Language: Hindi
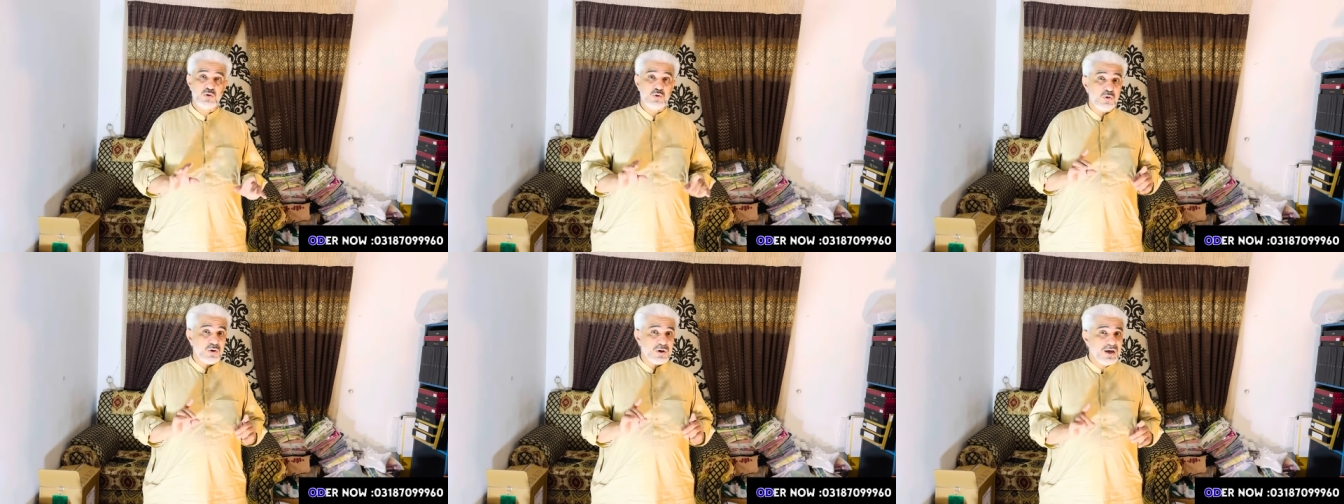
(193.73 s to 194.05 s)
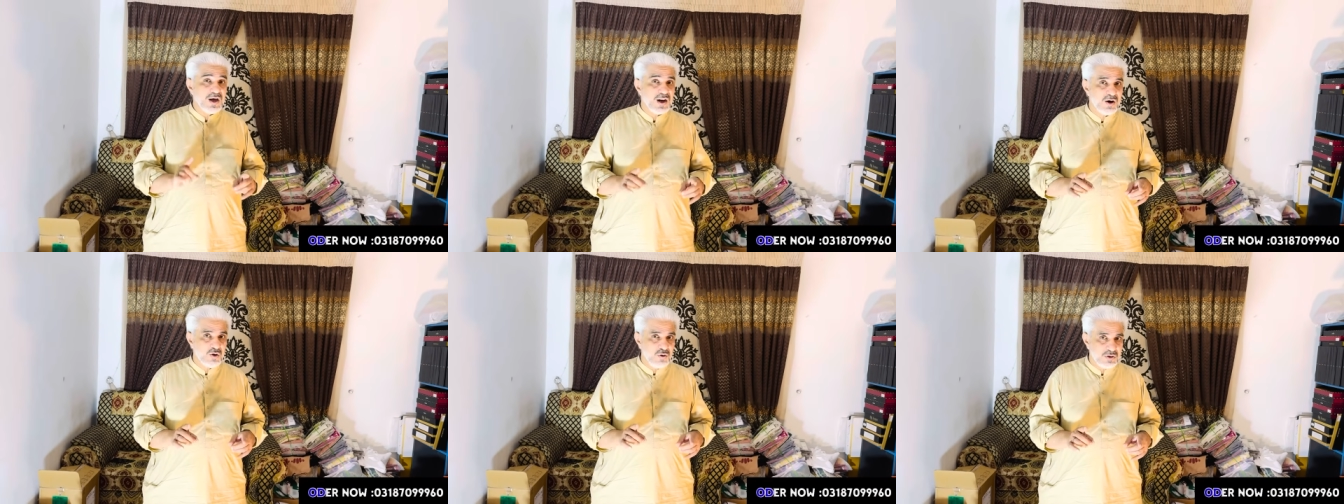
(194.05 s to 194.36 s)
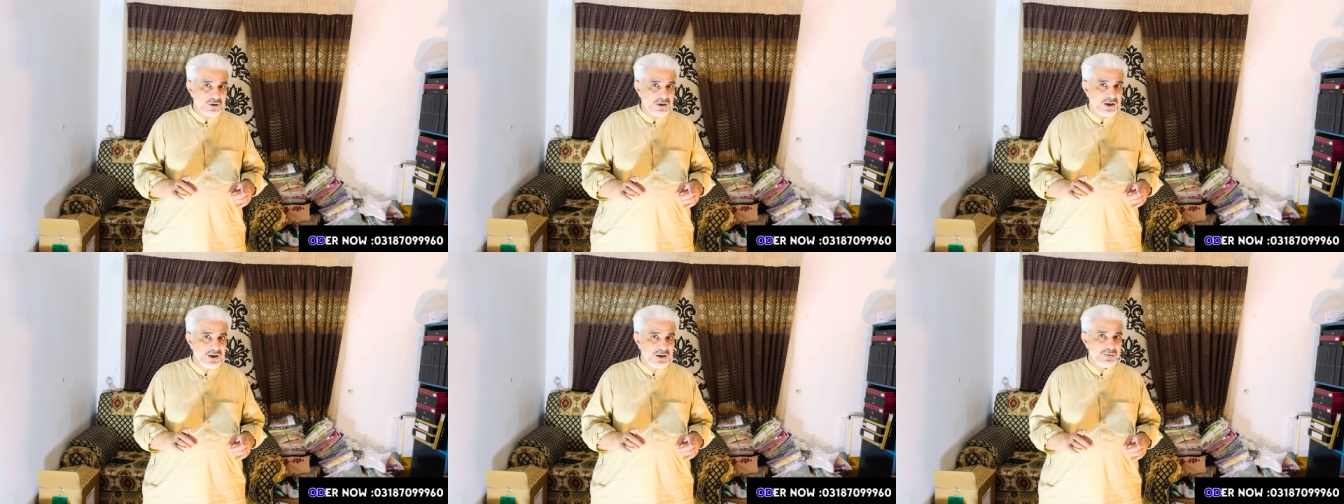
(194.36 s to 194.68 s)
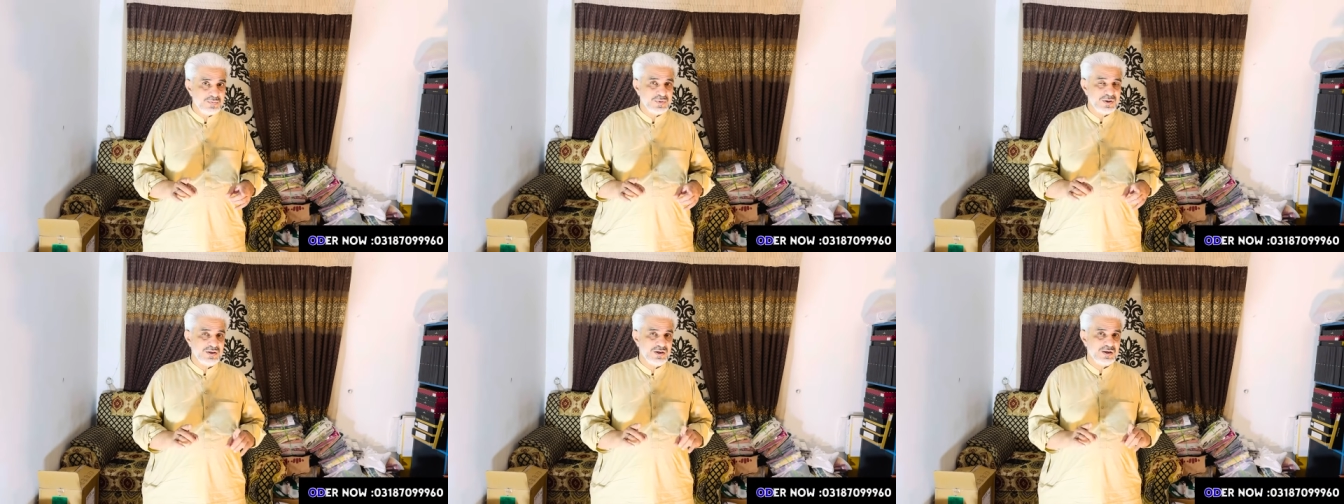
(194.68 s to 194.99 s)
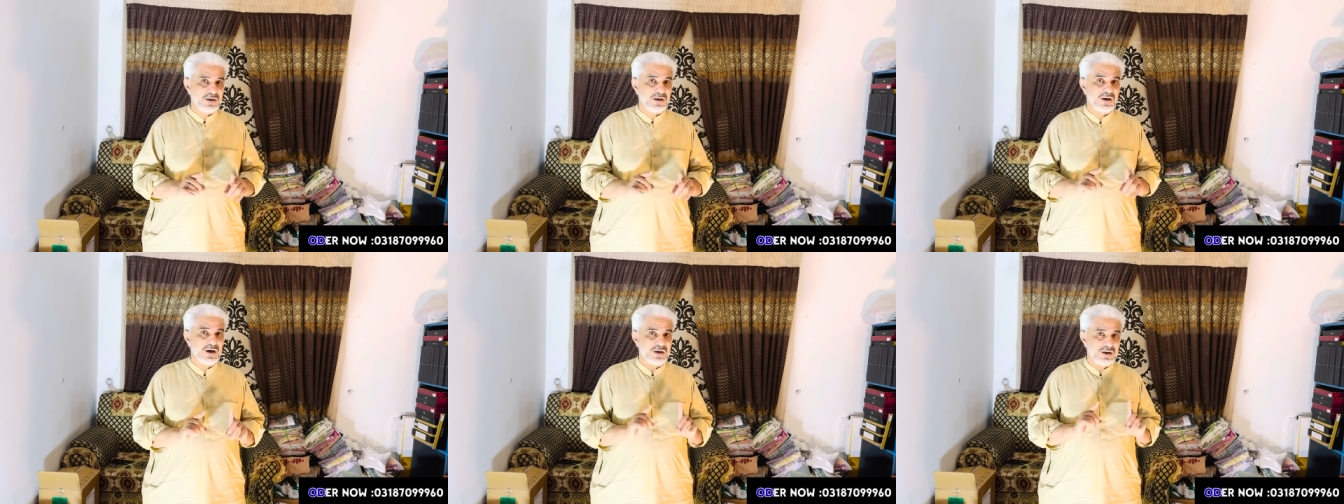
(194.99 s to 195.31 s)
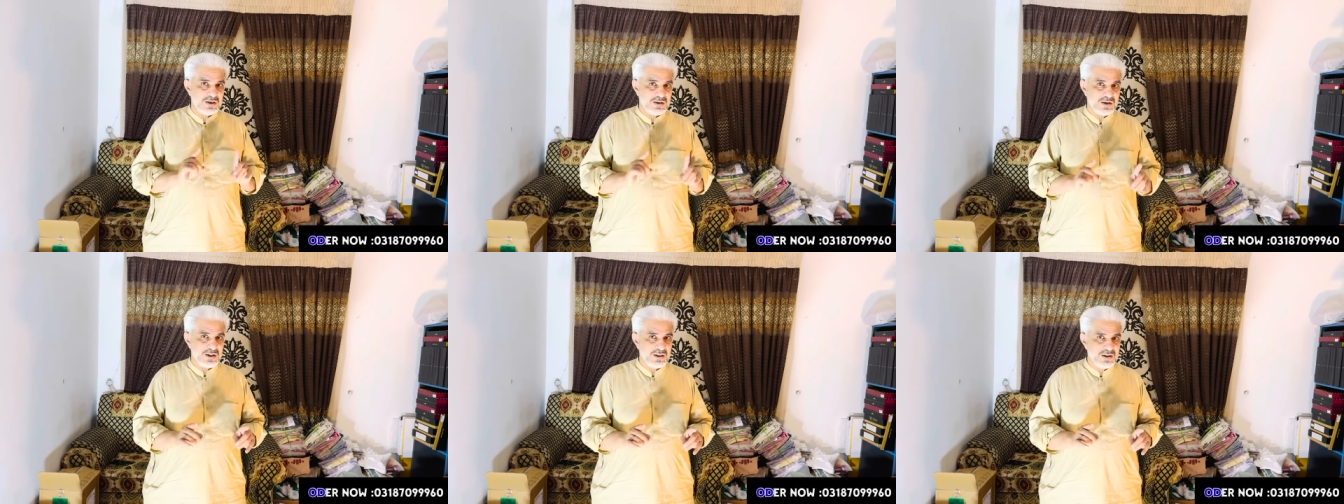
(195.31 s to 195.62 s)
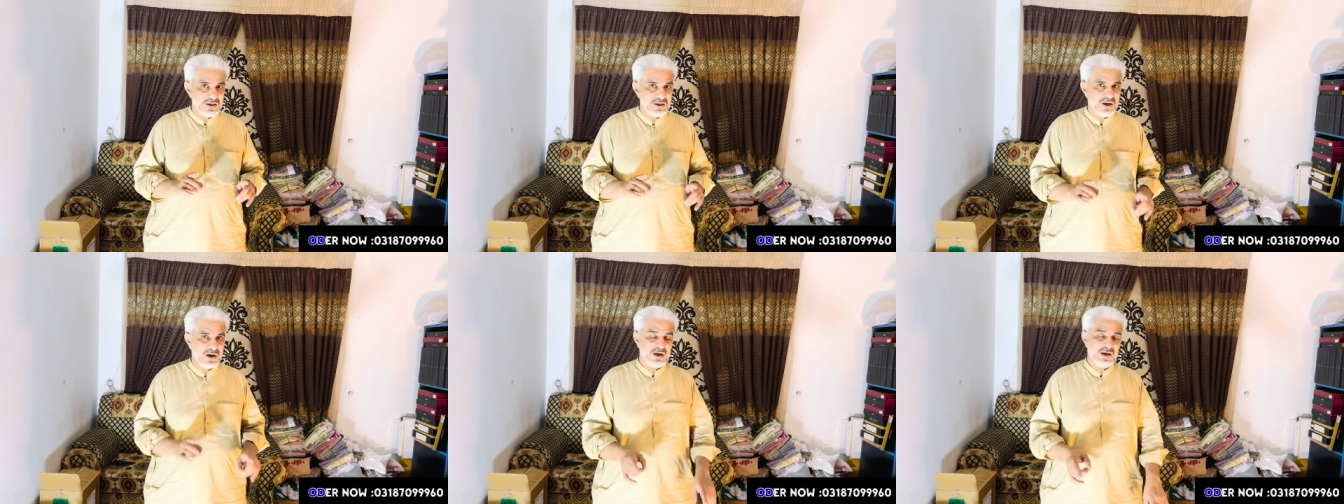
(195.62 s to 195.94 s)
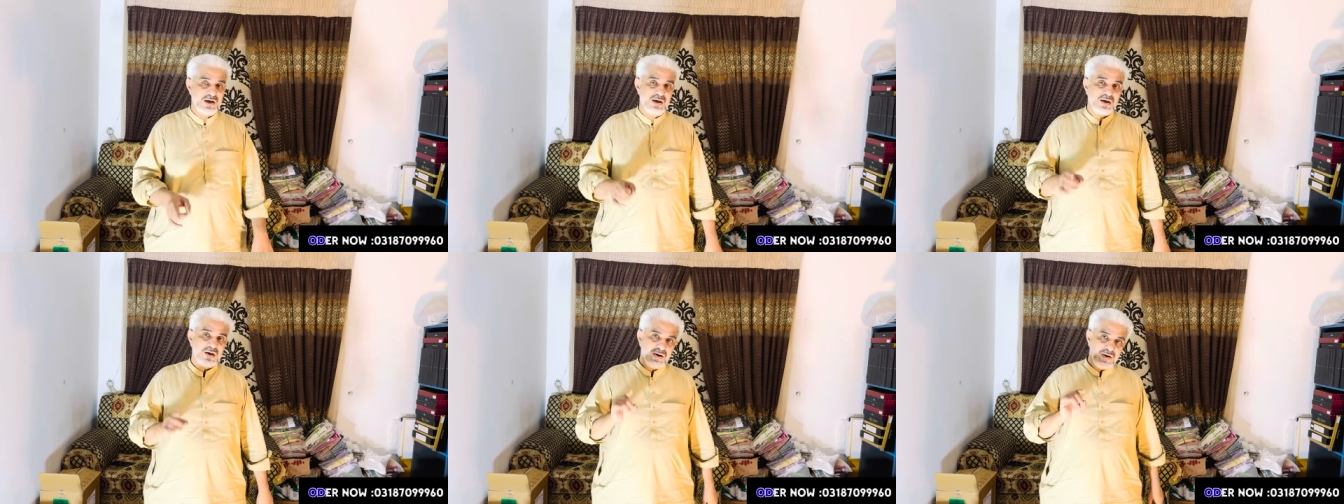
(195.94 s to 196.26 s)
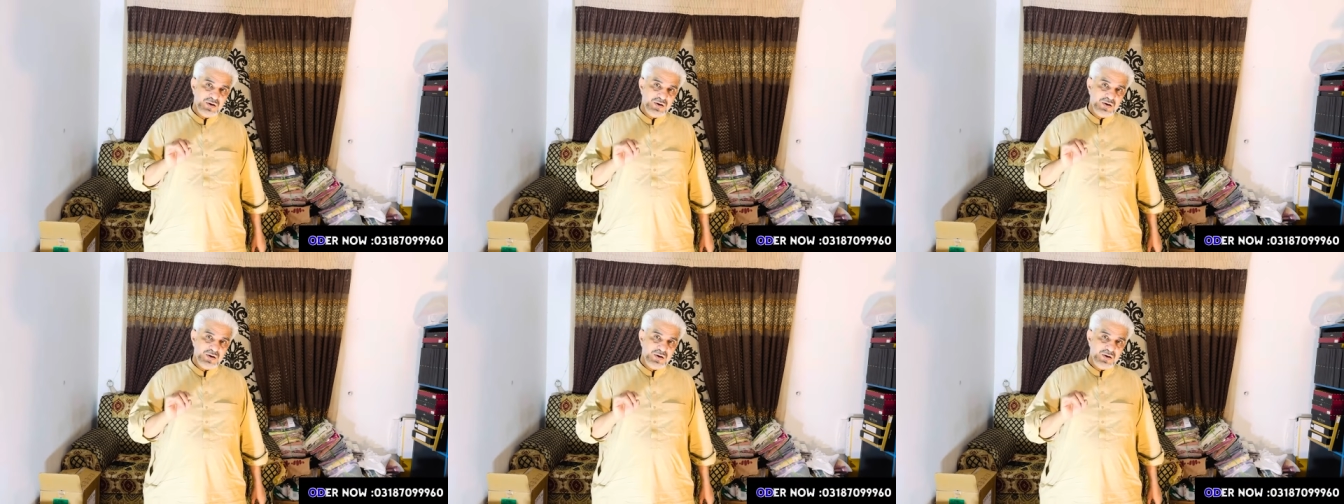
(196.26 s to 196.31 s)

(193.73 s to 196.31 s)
डोरिया लोन के लिए भी जिनके ऑर्डर जल्दी आएंगे